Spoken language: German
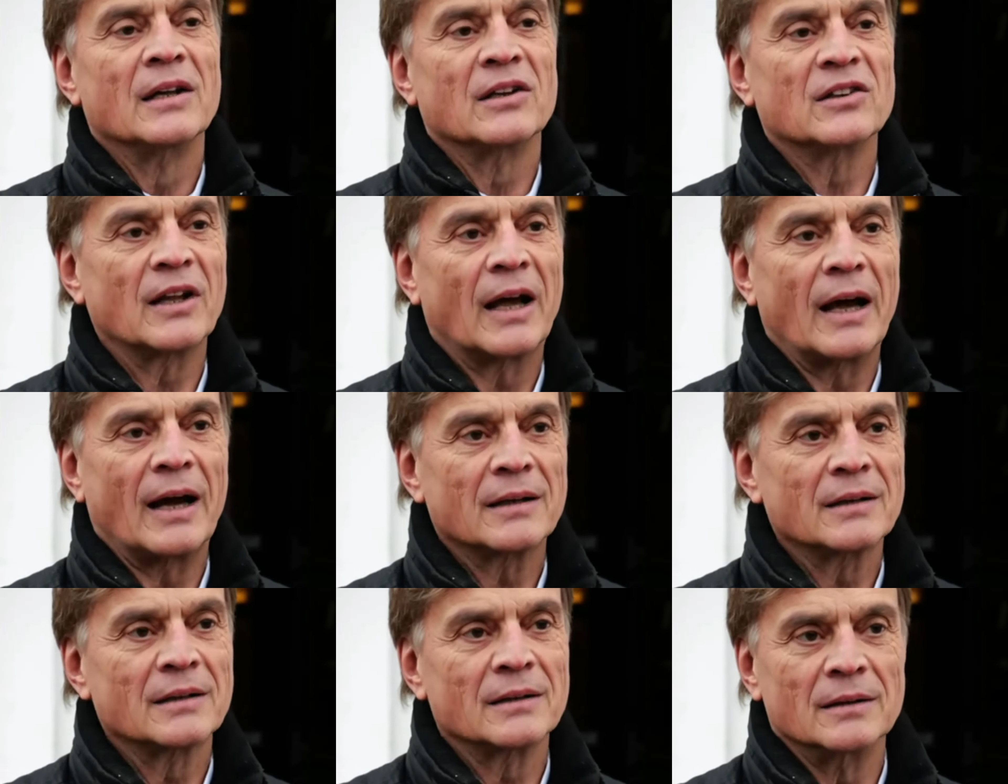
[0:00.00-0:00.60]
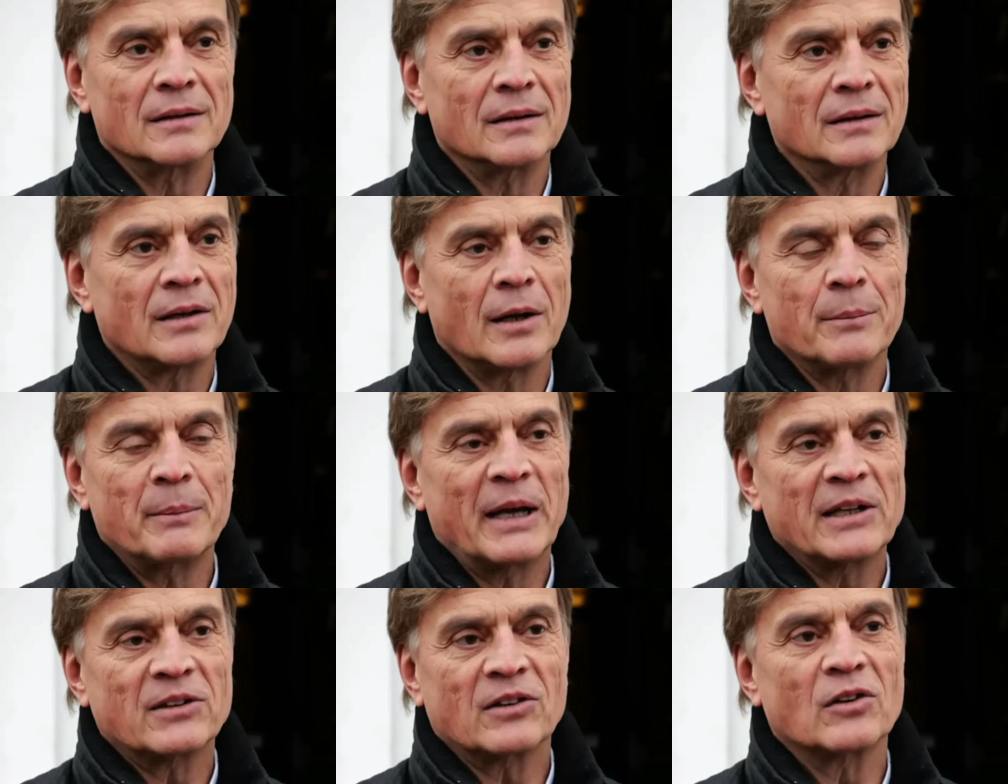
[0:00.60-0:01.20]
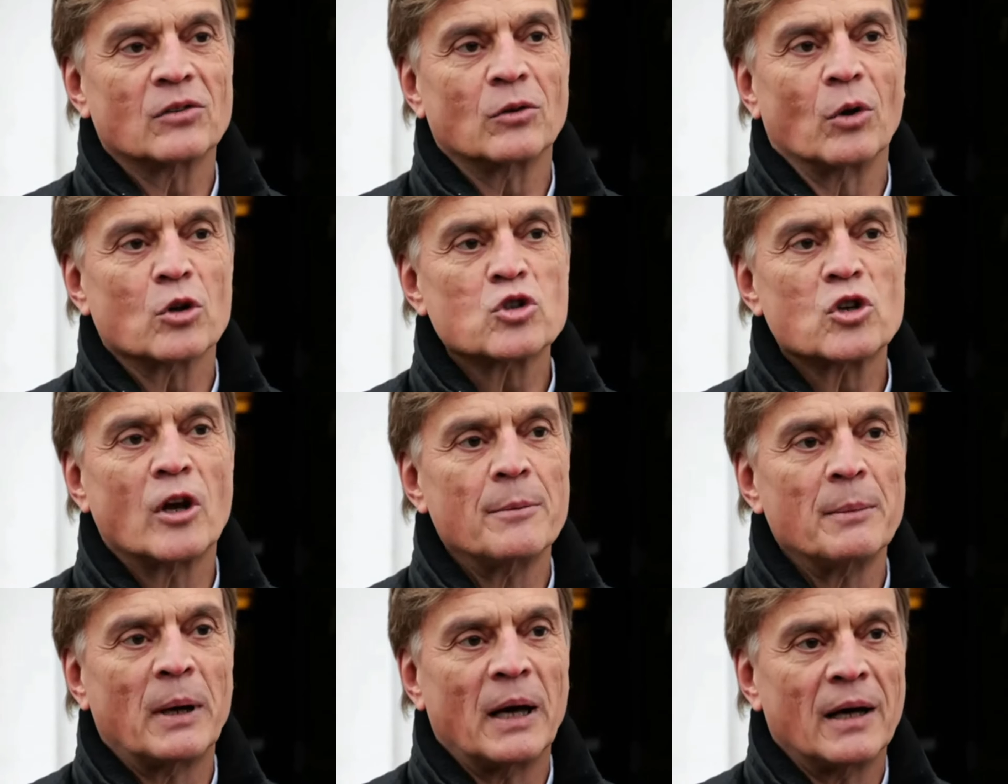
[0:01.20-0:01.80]
sagen, äh, der Merz ist noch
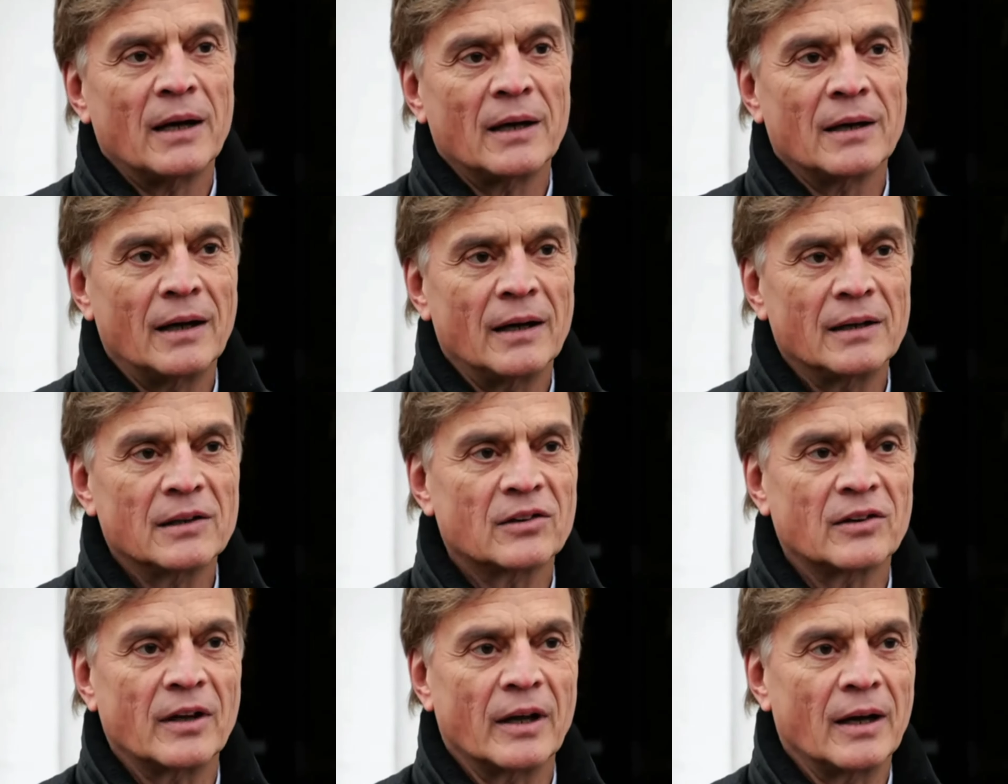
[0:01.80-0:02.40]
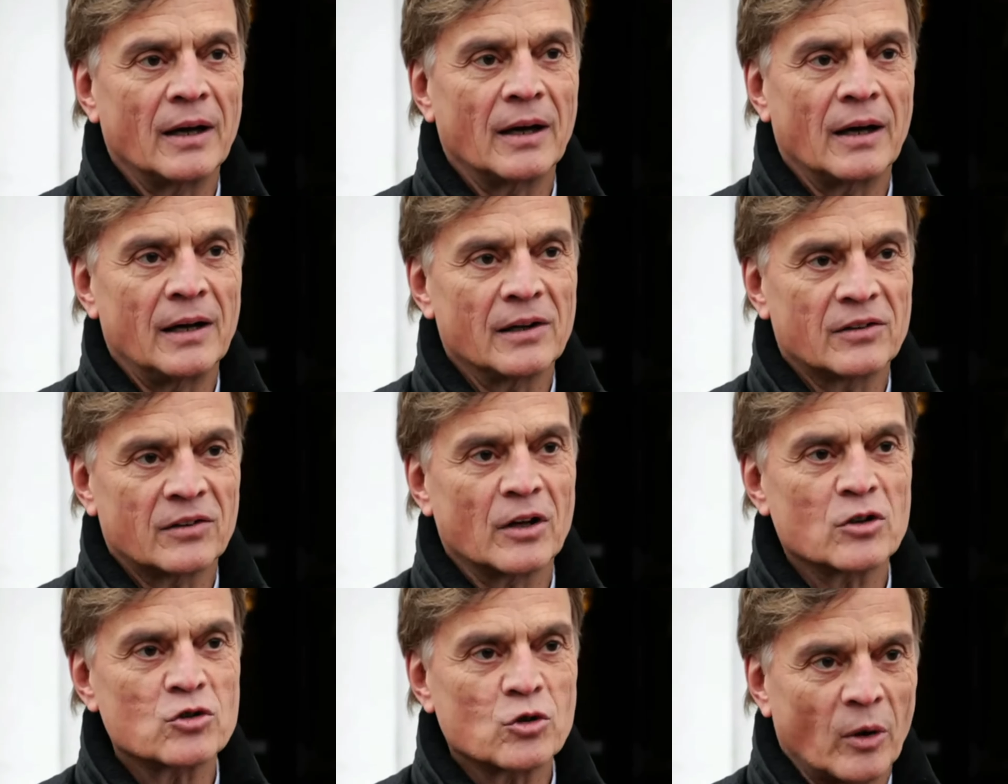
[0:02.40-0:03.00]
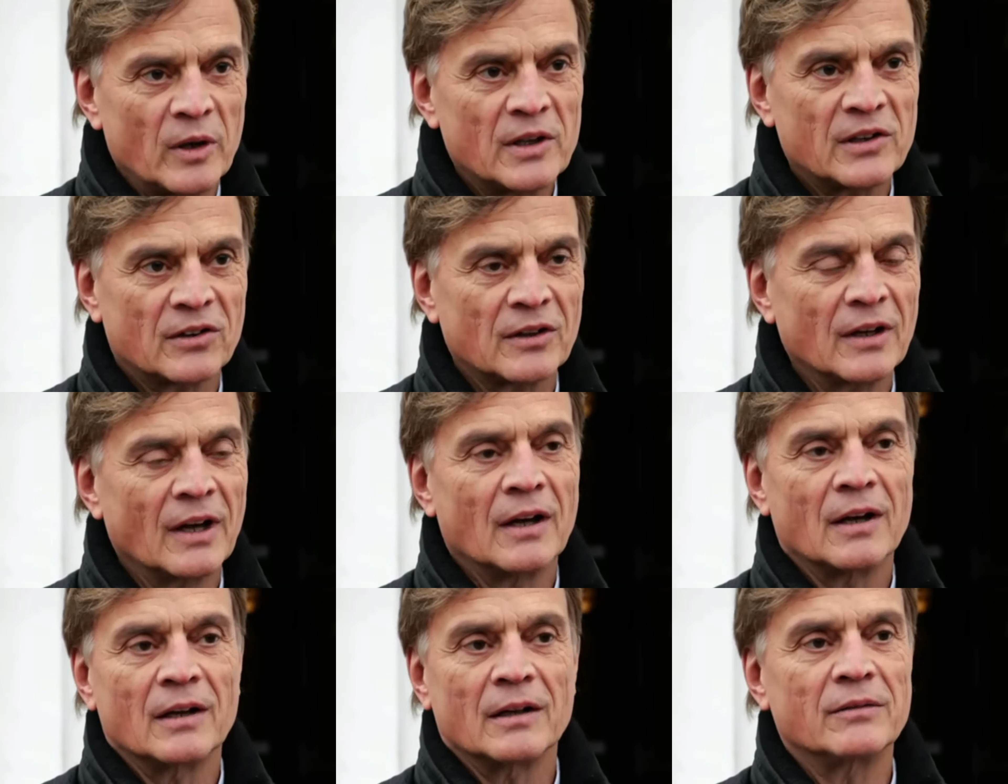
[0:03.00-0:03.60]
schlimmer als der, als der
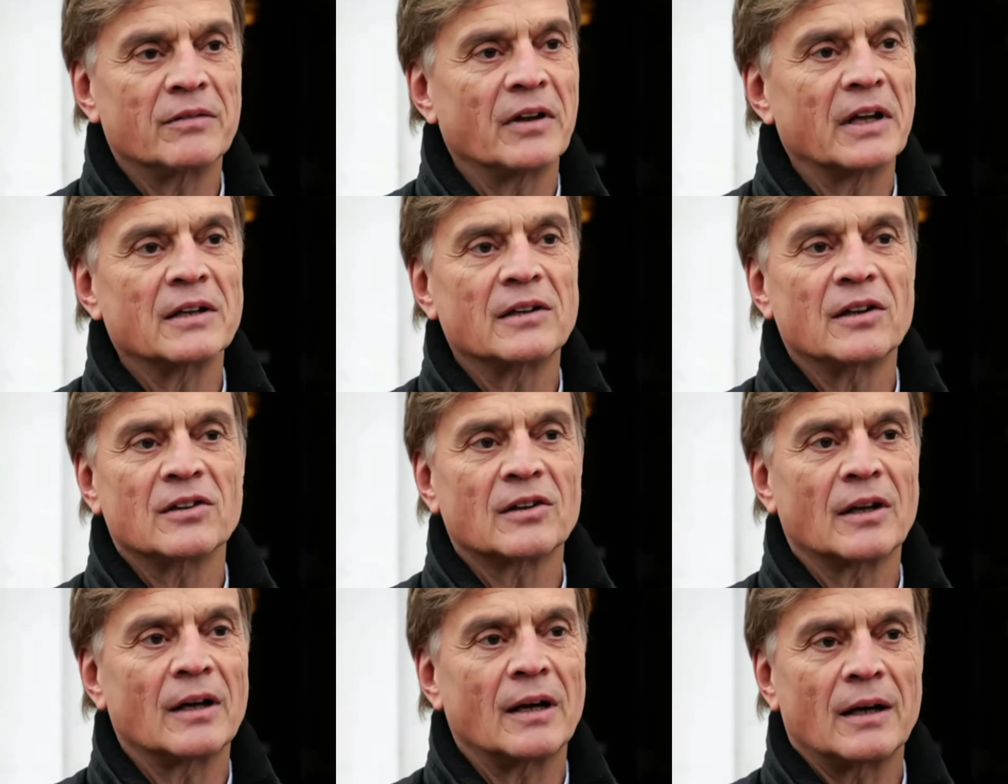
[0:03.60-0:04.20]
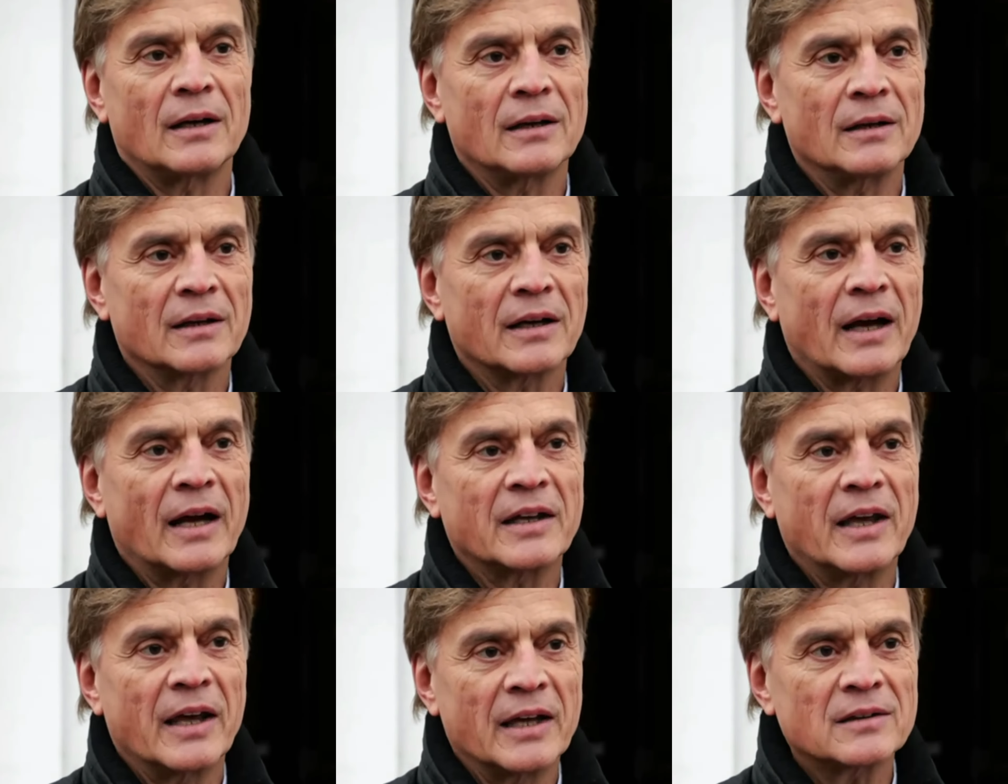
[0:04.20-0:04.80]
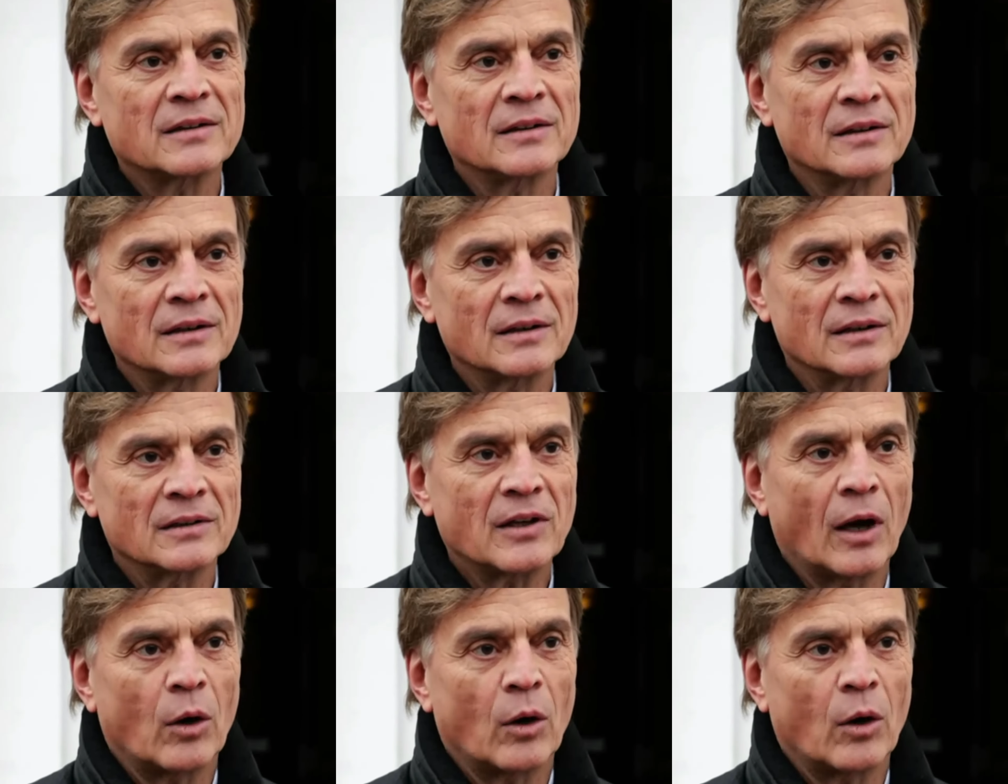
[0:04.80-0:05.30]
Scholz wegen dieser äh, Raketen,